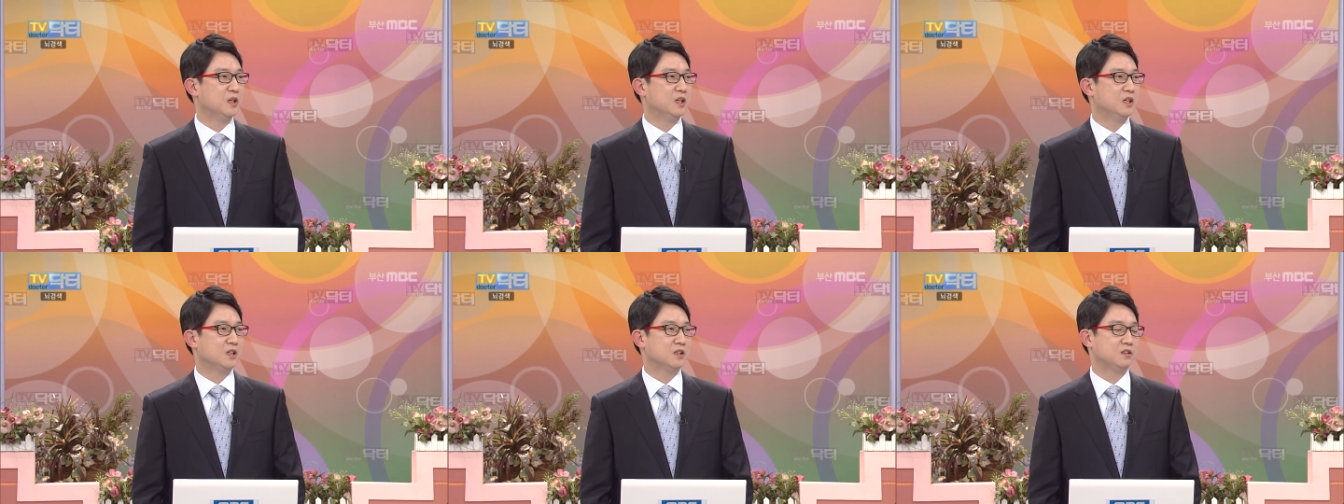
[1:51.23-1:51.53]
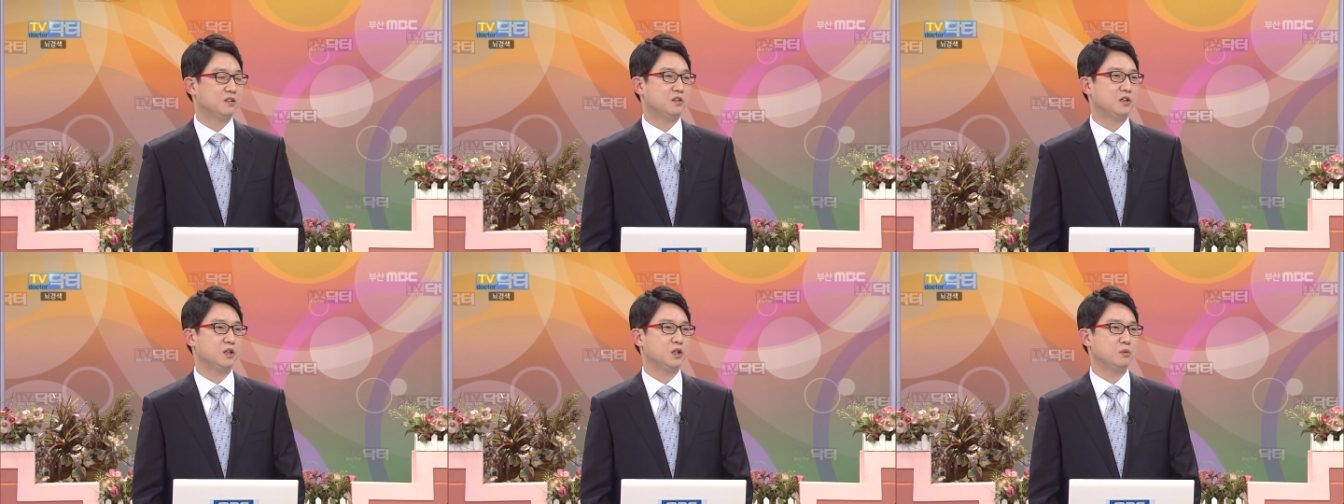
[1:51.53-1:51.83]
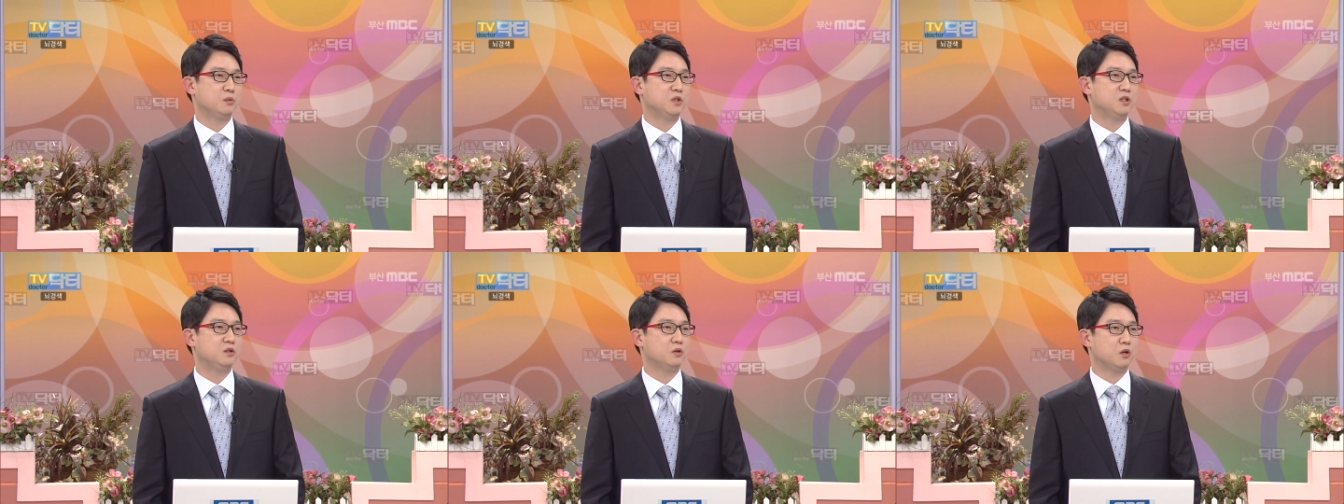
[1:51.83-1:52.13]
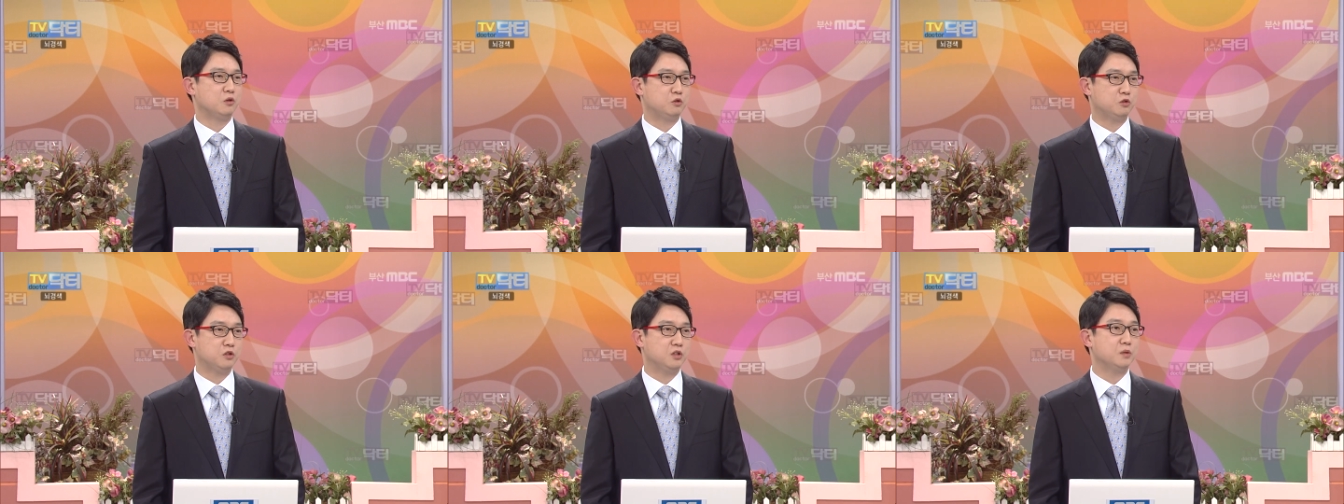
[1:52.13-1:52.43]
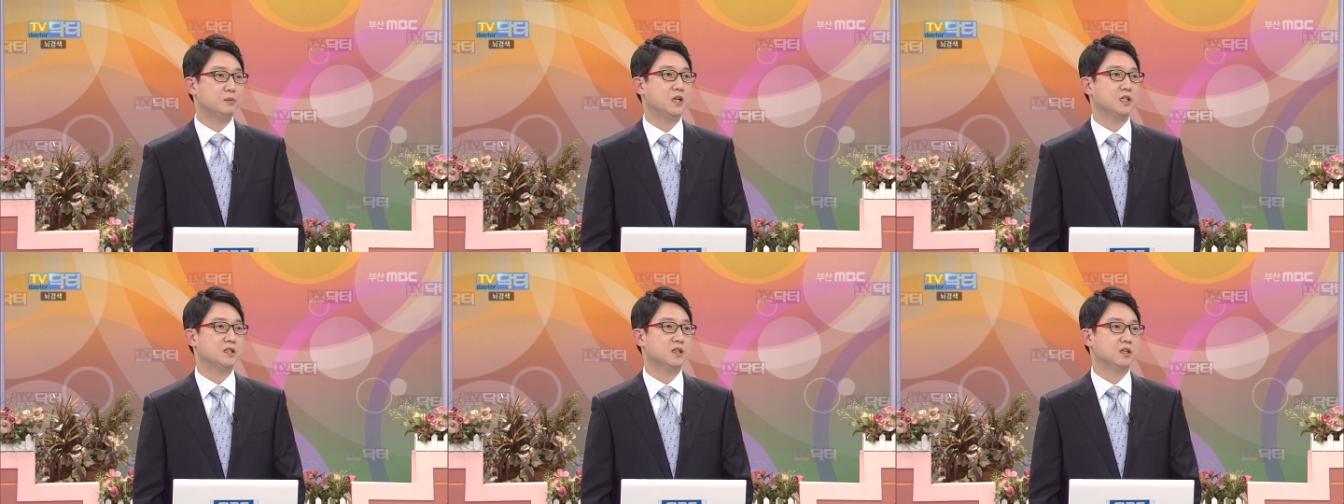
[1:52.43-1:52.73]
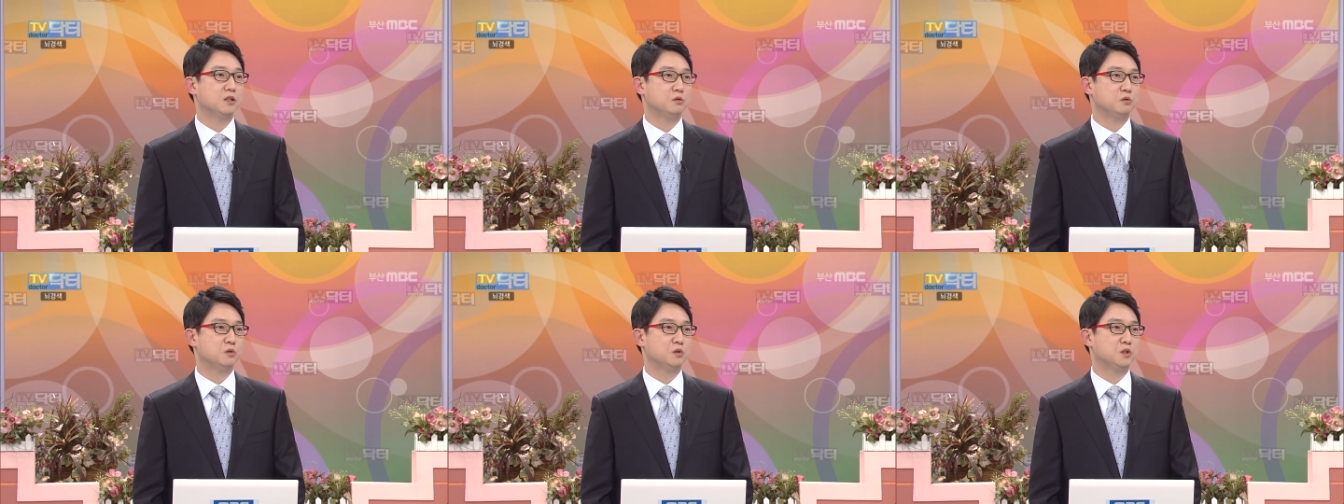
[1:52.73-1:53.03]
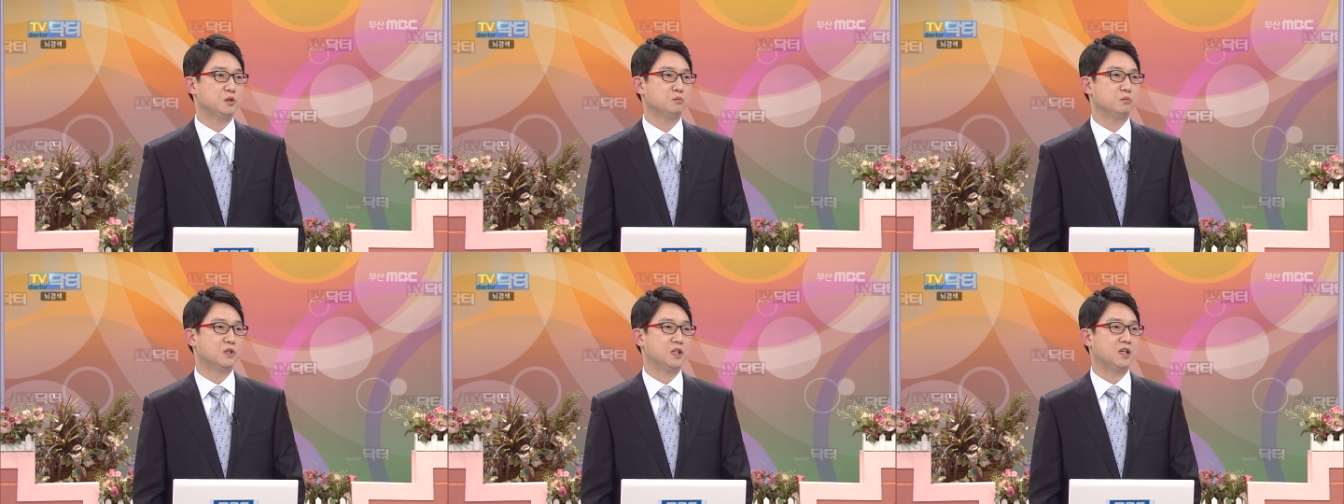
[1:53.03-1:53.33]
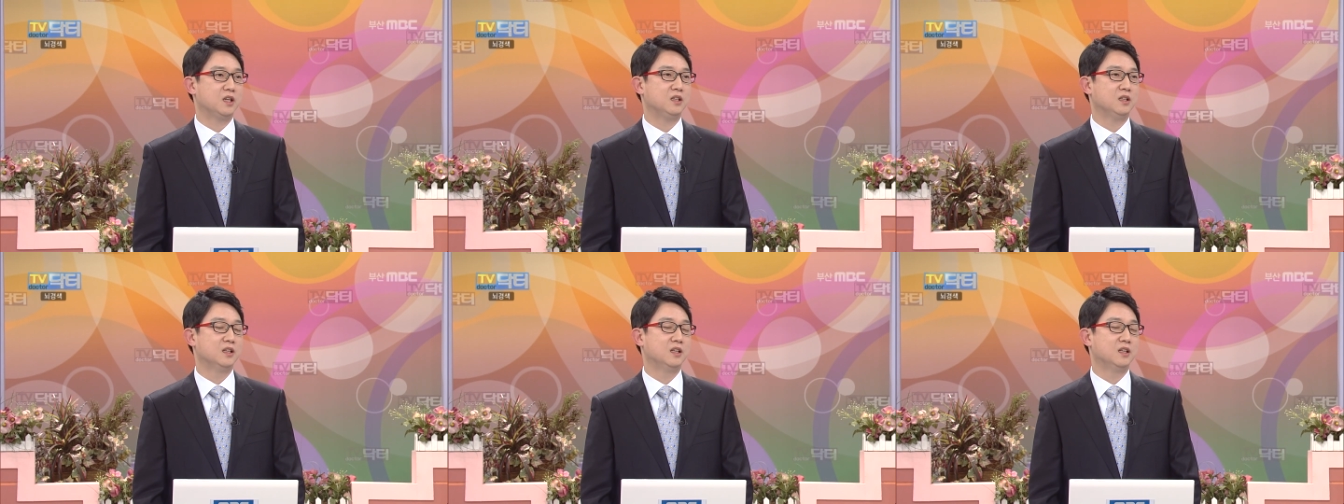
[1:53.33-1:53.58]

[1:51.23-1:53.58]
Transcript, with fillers: 어. 그렇게 되면 뇌출혈이 발생할 수도 있습니다.